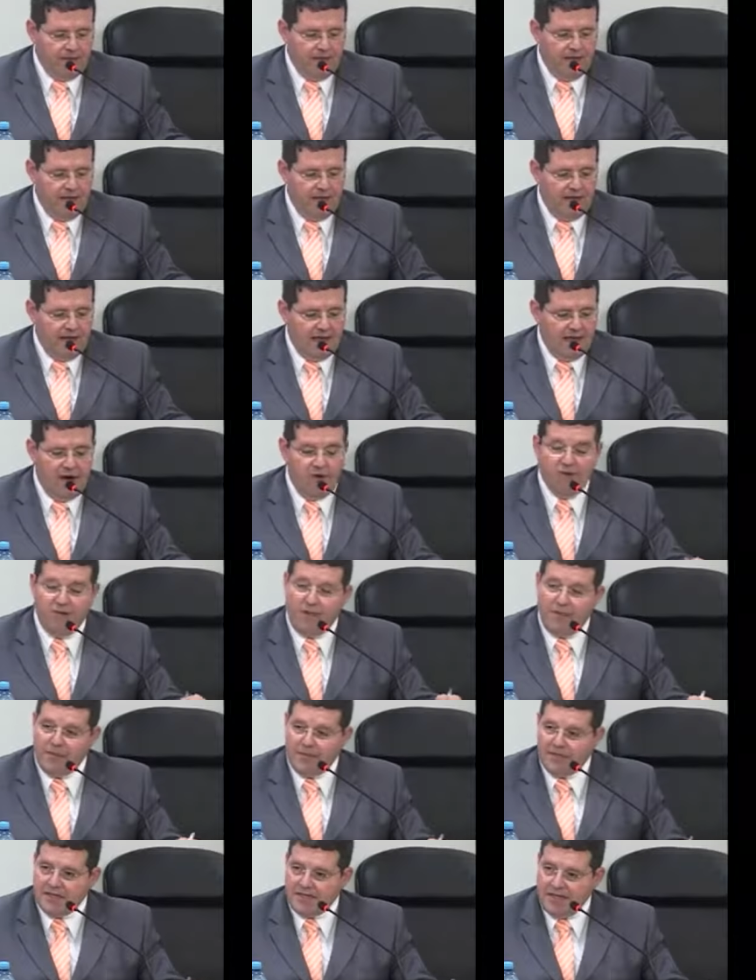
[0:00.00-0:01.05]
é
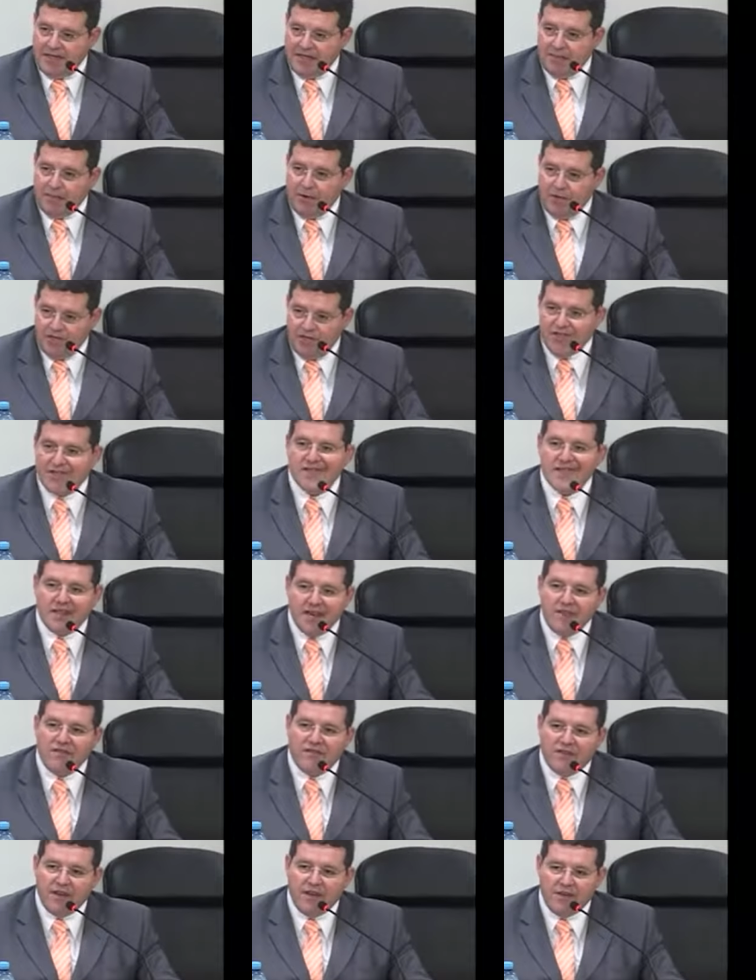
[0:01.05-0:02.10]
alfabetizada pode
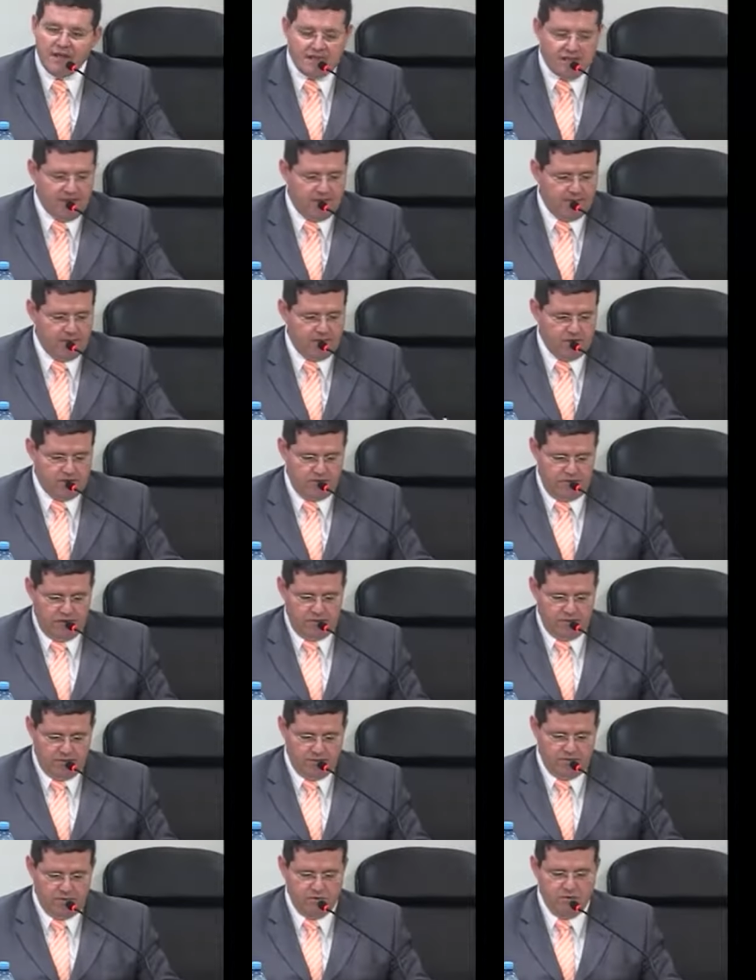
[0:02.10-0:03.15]
escrever esse habeas
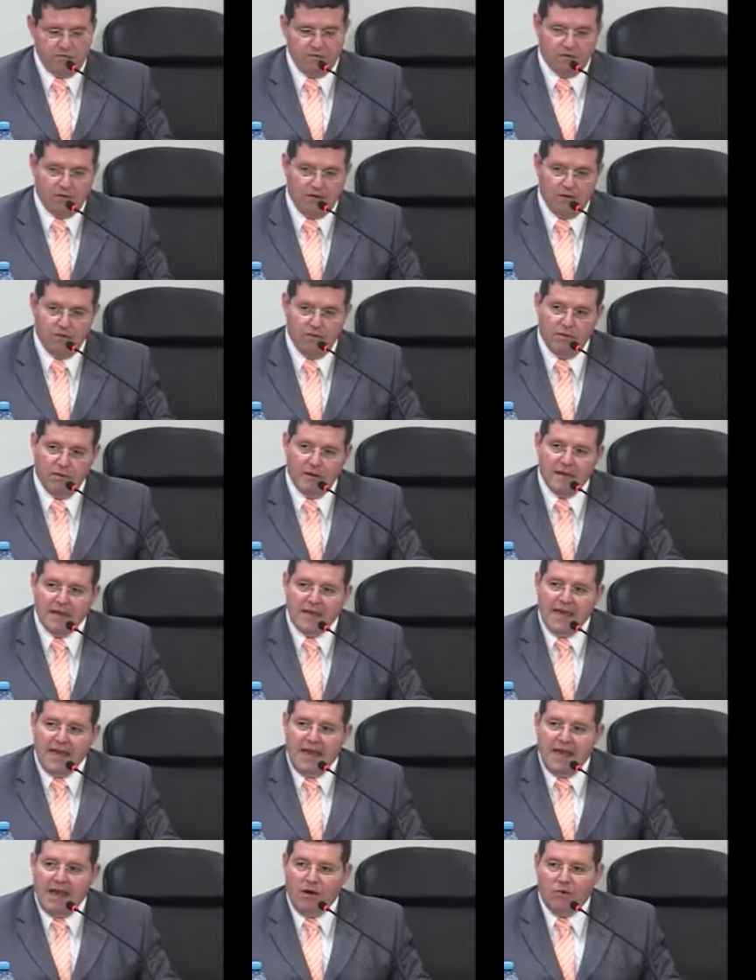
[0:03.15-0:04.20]
corpus. Então,
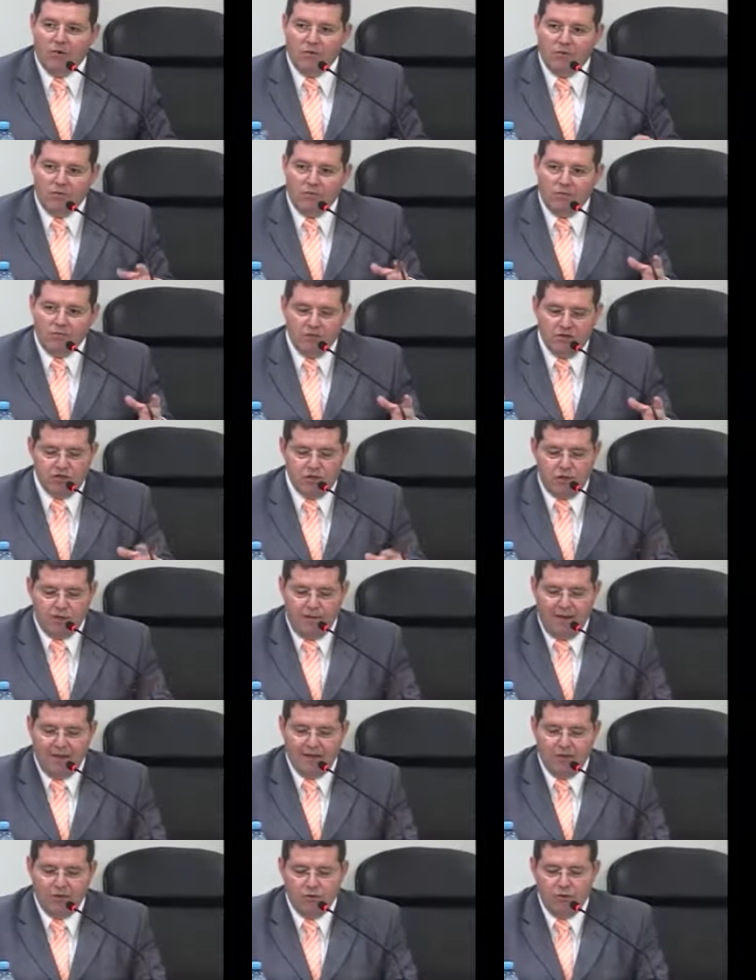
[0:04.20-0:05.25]
é um, um,
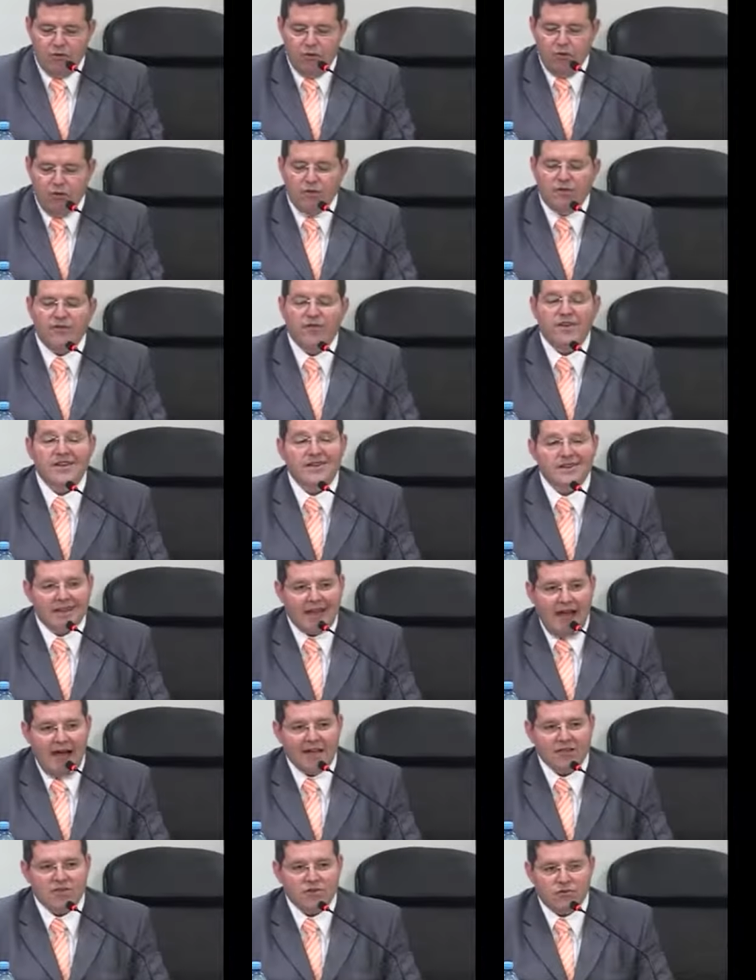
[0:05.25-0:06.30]
instrumento
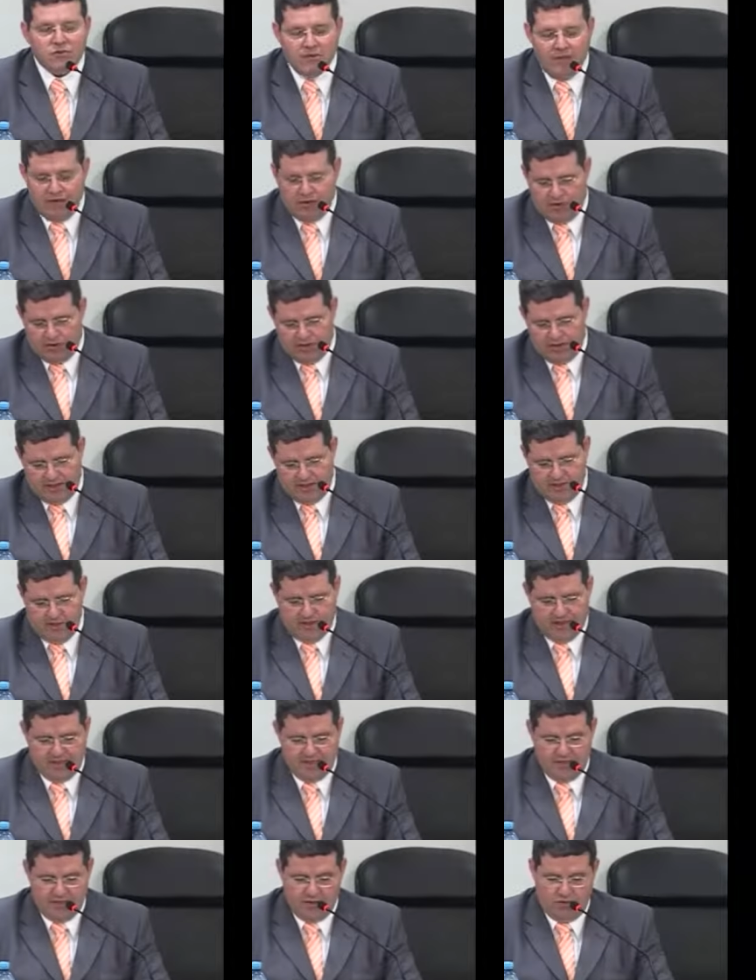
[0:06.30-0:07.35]
fantástico da nossa
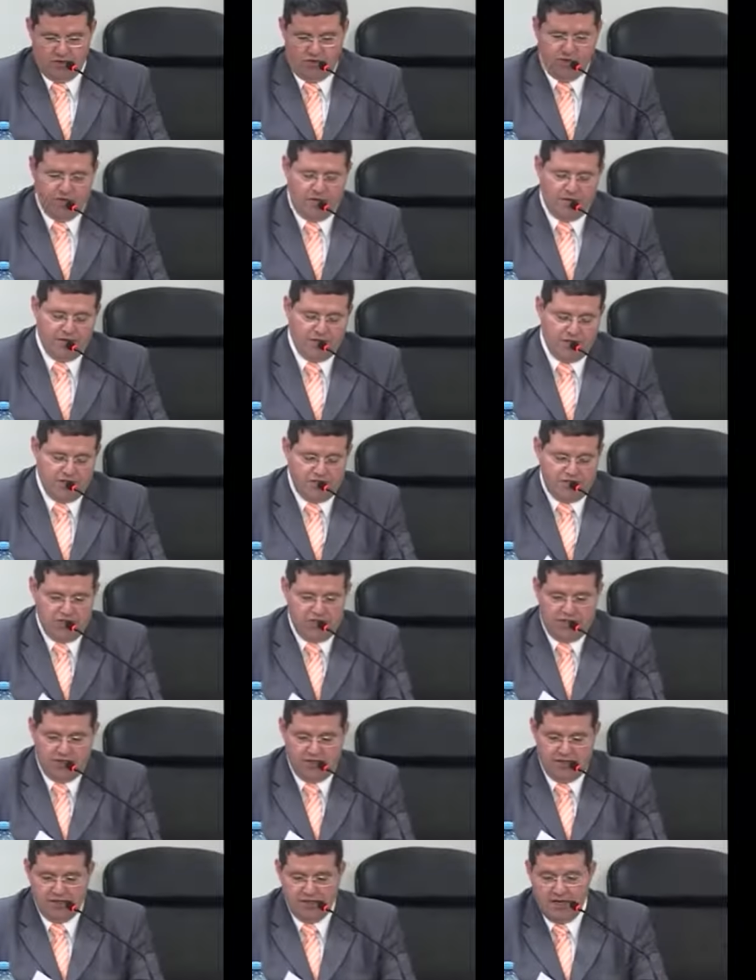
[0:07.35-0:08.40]
democracia, conforme a gente
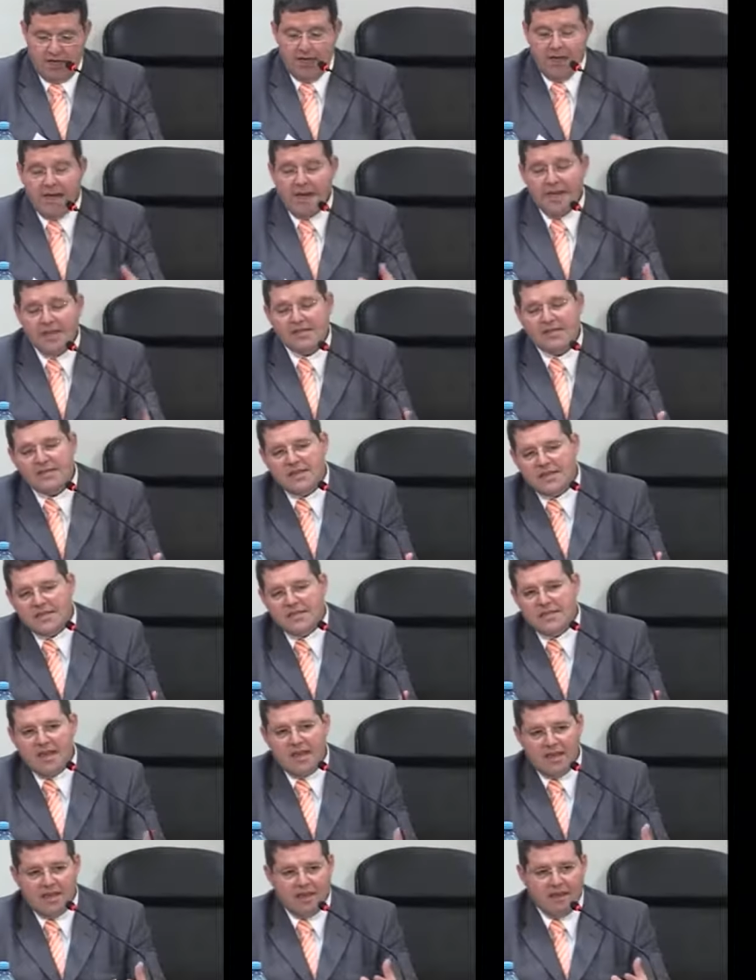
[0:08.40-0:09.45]
diz.
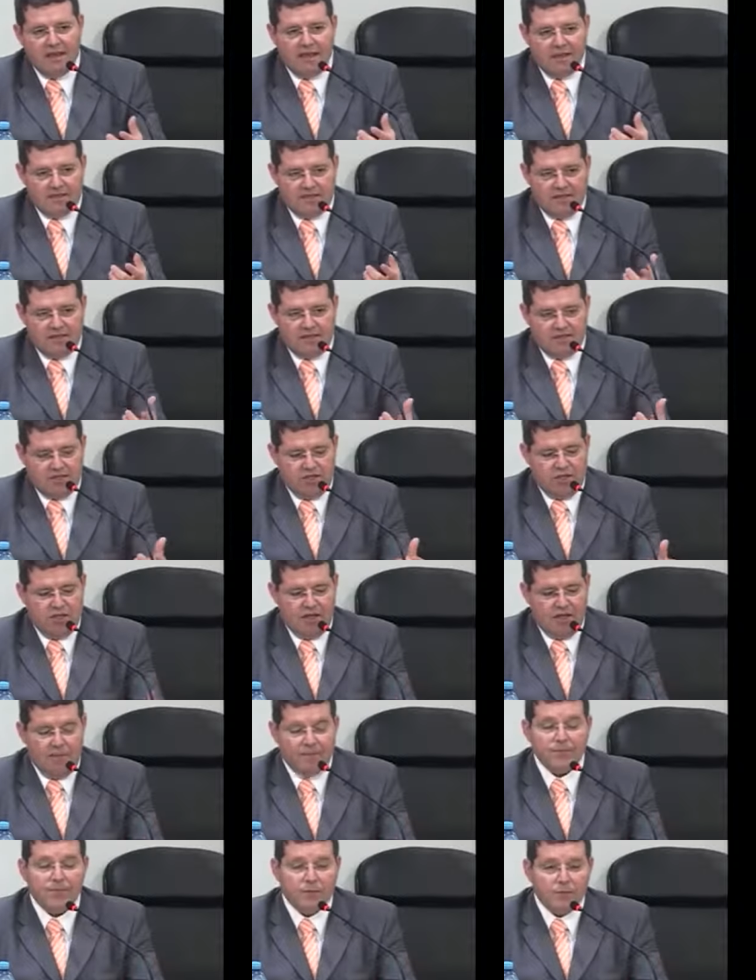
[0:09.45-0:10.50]
Existem, existe
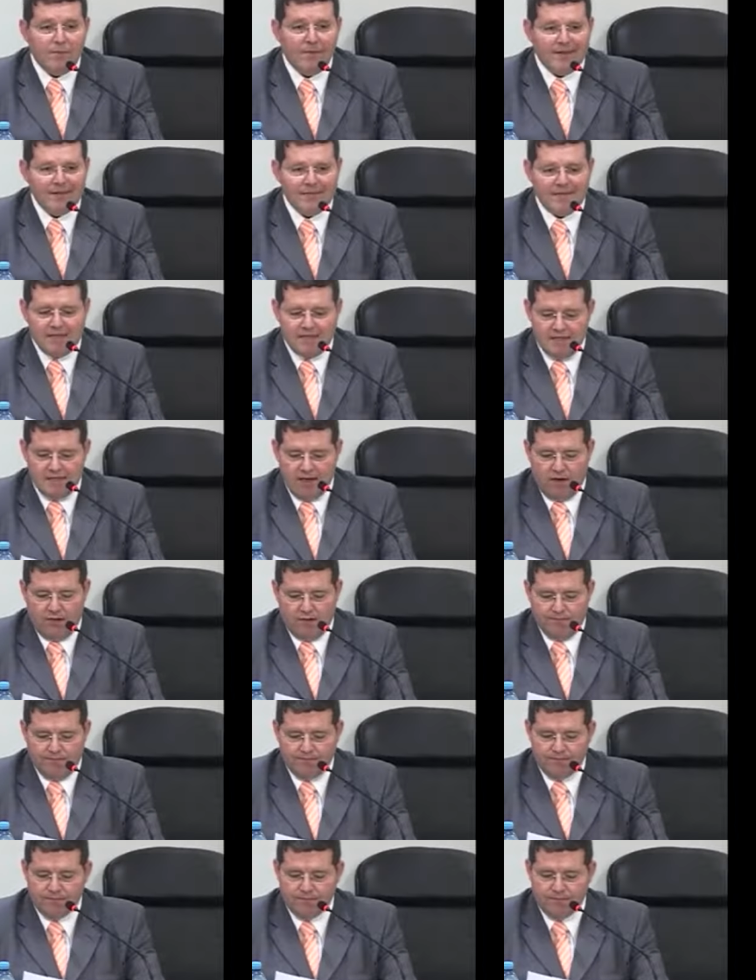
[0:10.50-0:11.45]
uma exceção,